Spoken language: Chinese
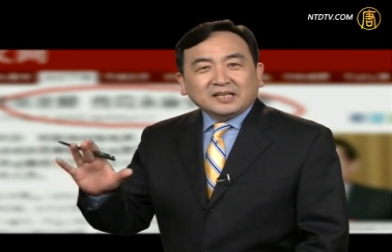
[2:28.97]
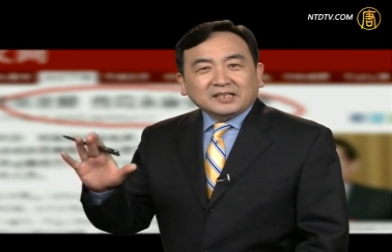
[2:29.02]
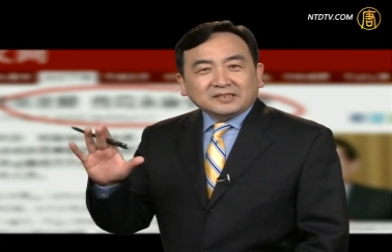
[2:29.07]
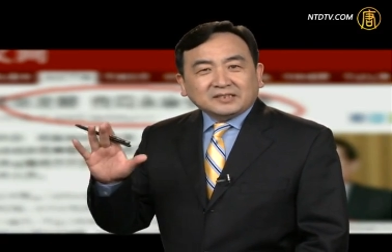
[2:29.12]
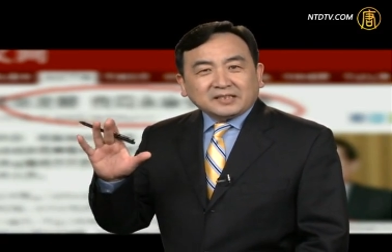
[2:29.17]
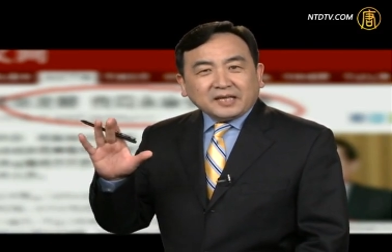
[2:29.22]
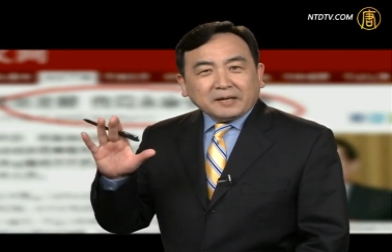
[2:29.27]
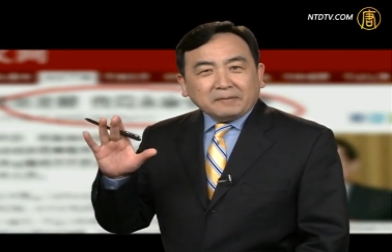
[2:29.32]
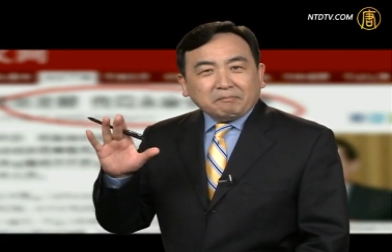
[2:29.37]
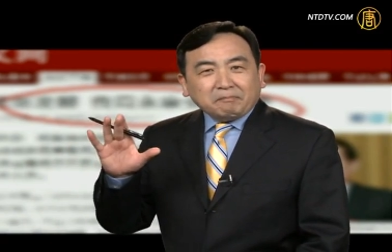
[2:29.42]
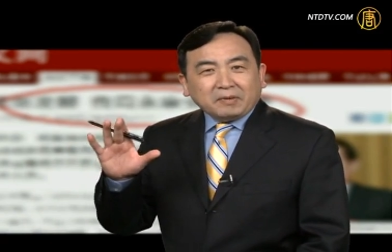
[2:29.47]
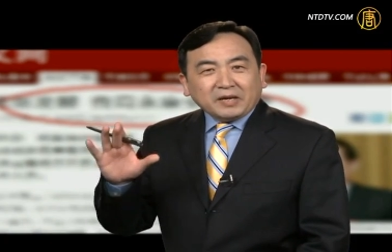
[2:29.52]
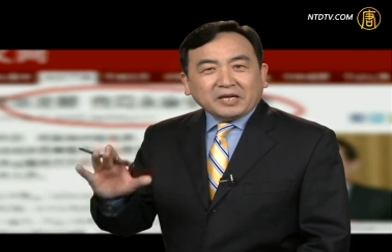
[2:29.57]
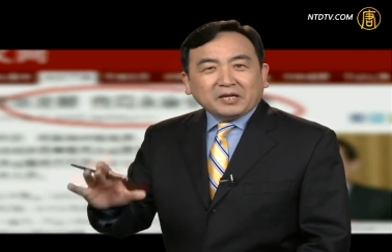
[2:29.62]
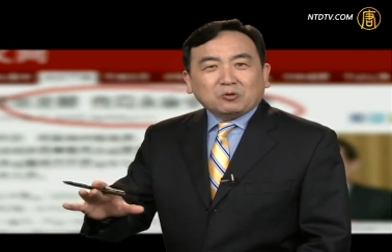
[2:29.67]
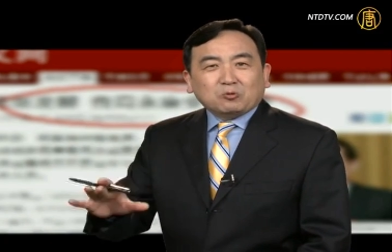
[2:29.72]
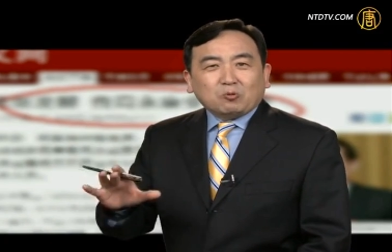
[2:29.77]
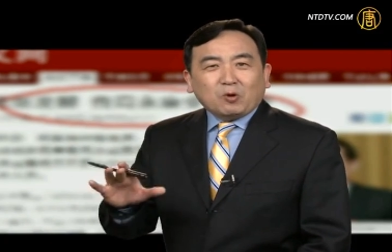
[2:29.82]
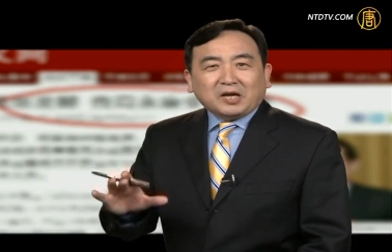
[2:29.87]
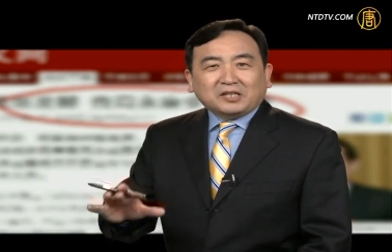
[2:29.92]
在被
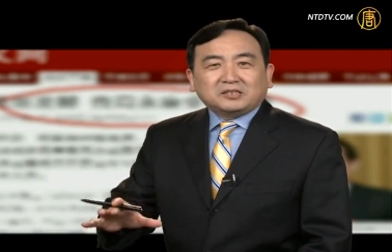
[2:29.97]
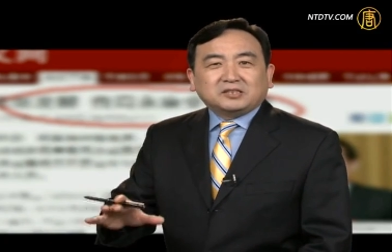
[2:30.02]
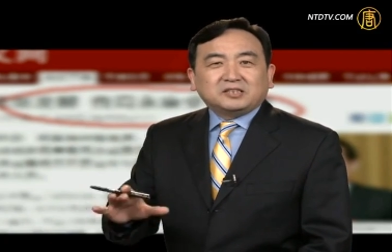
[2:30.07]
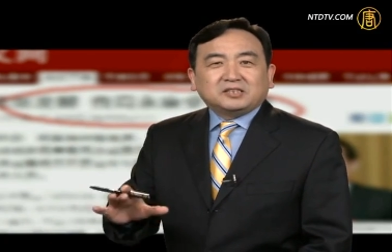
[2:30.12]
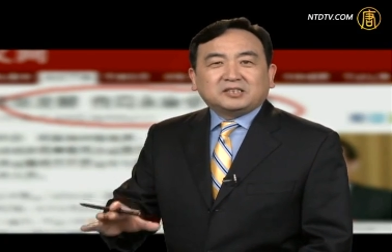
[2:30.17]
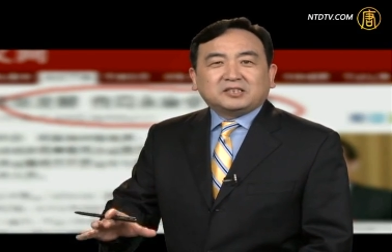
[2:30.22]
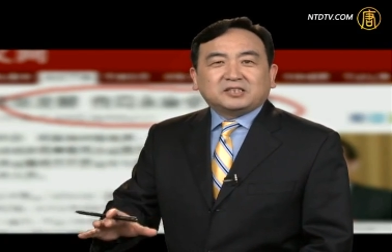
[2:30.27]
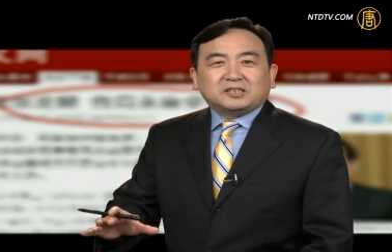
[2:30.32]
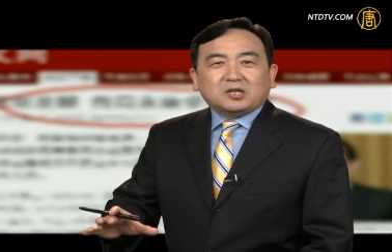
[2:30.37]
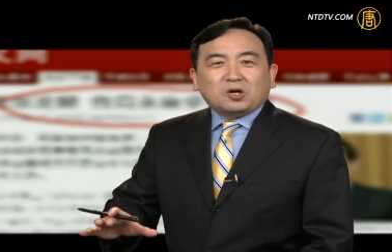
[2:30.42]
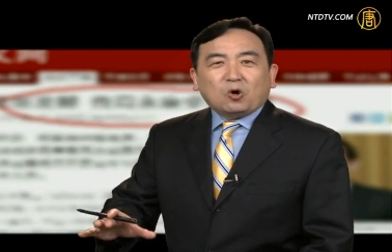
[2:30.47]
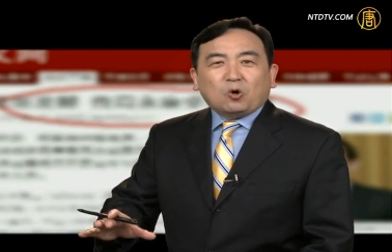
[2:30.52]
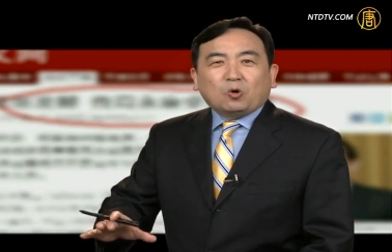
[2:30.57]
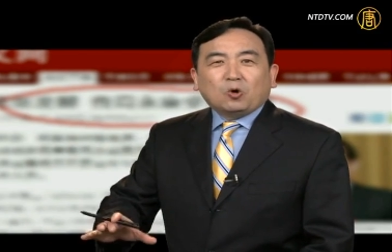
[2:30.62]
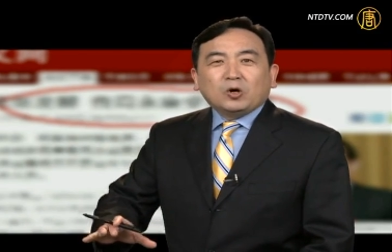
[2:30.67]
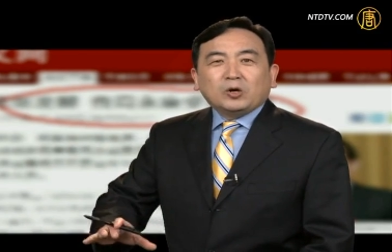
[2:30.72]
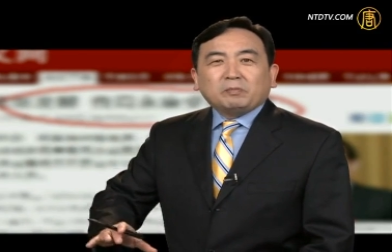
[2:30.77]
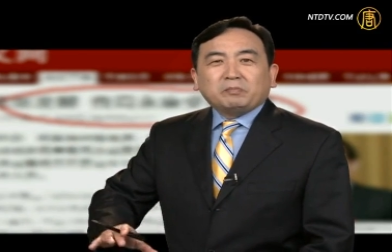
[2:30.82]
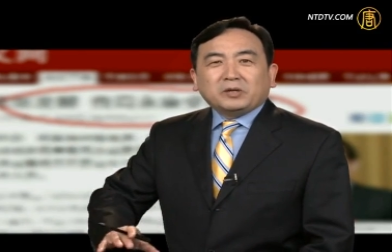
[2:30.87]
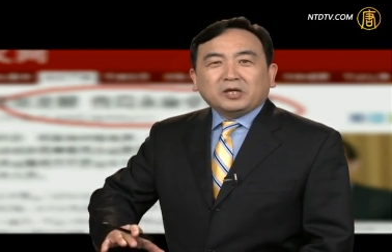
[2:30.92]
管制之后
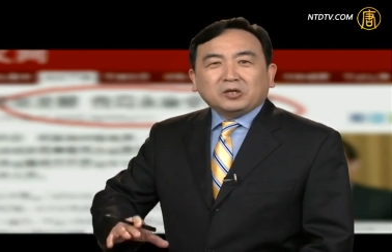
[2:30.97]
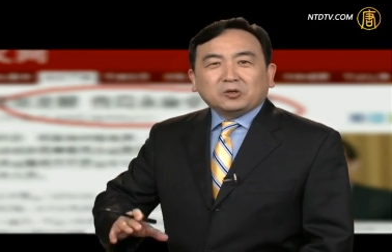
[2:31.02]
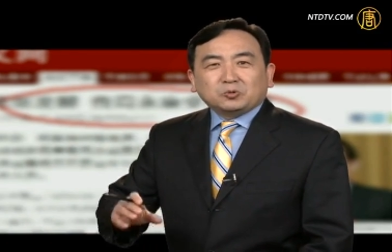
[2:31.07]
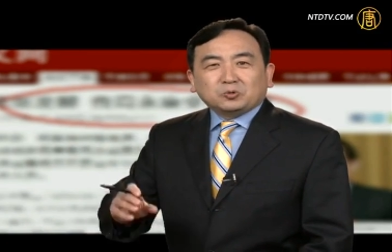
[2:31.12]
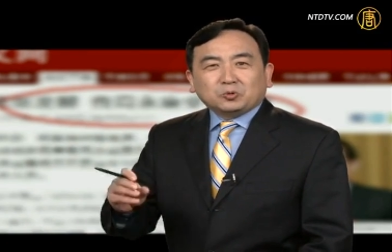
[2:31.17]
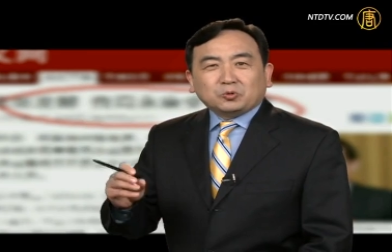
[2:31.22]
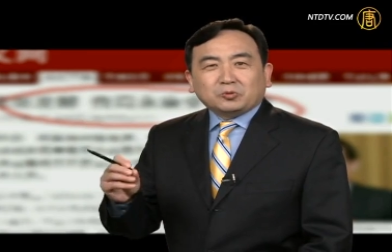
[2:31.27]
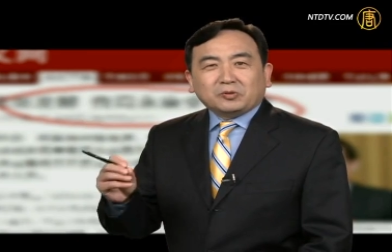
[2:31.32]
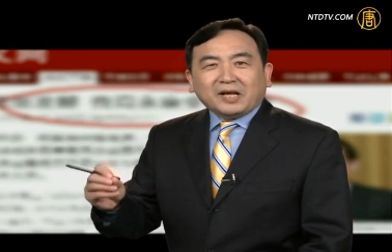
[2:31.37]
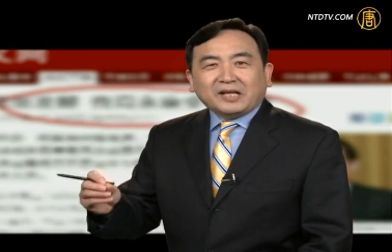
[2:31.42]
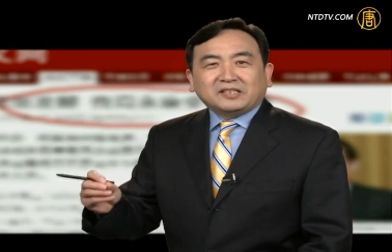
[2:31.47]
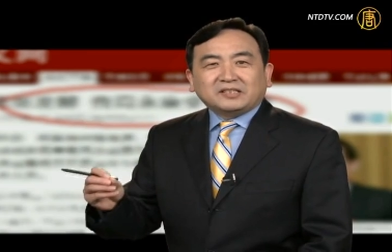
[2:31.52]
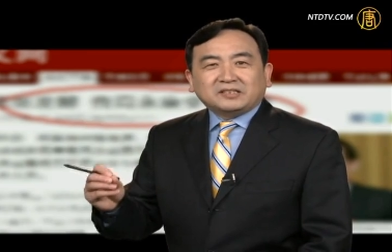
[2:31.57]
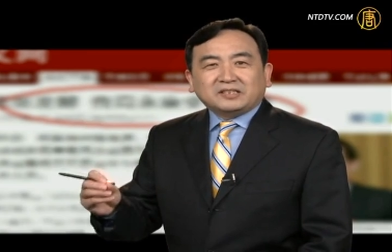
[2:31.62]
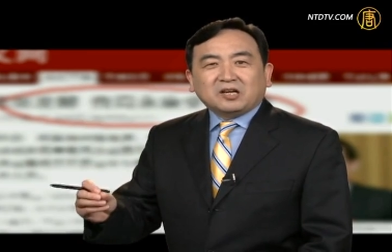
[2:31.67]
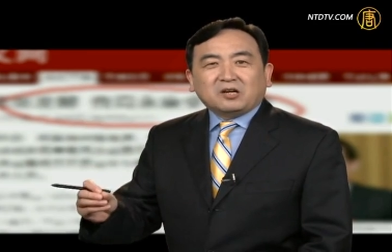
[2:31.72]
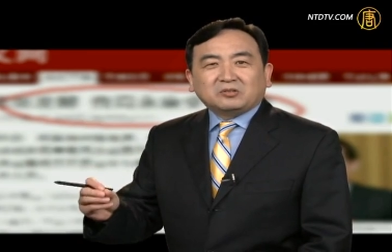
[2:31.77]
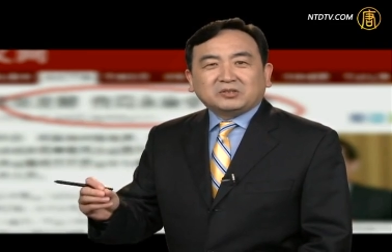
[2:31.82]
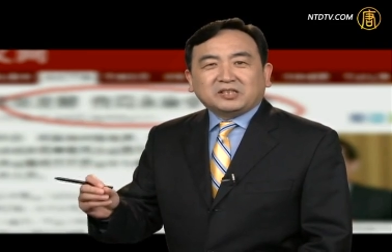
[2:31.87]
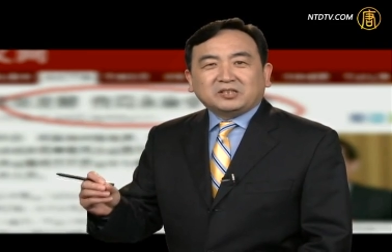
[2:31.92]
披露出来的
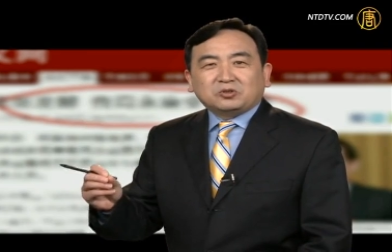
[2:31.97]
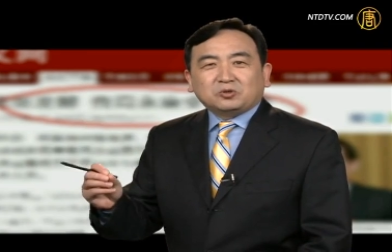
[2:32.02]
消息，